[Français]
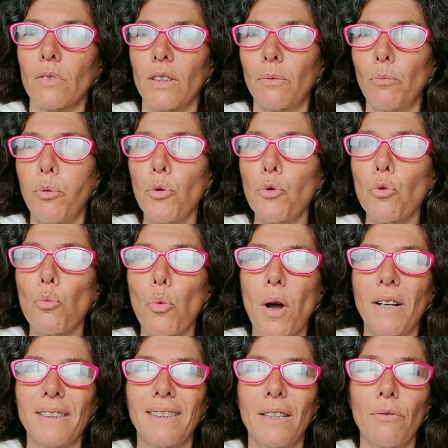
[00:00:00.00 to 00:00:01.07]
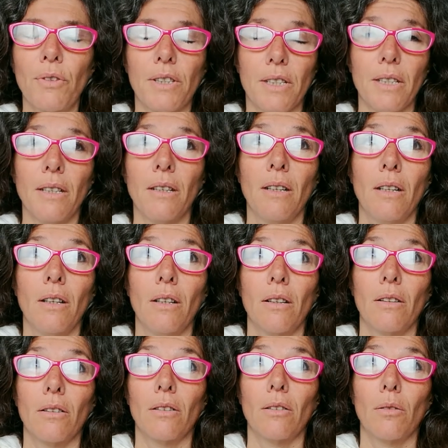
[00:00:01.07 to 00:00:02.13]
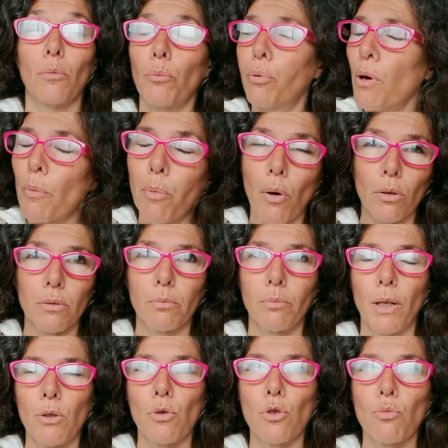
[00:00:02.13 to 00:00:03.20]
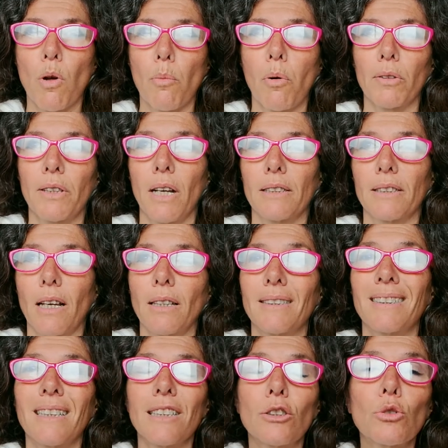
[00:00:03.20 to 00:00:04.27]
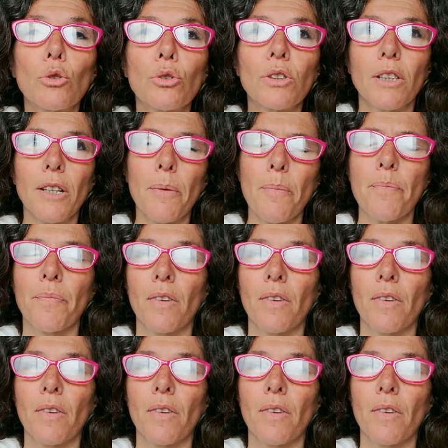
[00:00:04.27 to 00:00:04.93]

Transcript: plus ou moins déviés. peu importe, pas de jugement porté à ça, c'est ce que c'est.